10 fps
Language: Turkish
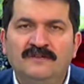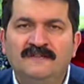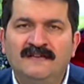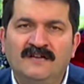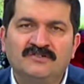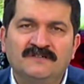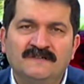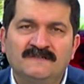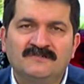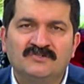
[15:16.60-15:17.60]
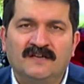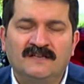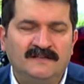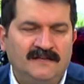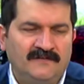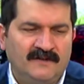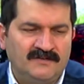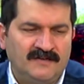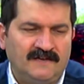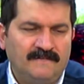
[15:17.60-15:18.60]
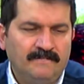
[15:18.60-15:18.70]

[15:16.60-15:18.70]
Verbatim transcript: ihtiyaç kredisi şeklinde verecek.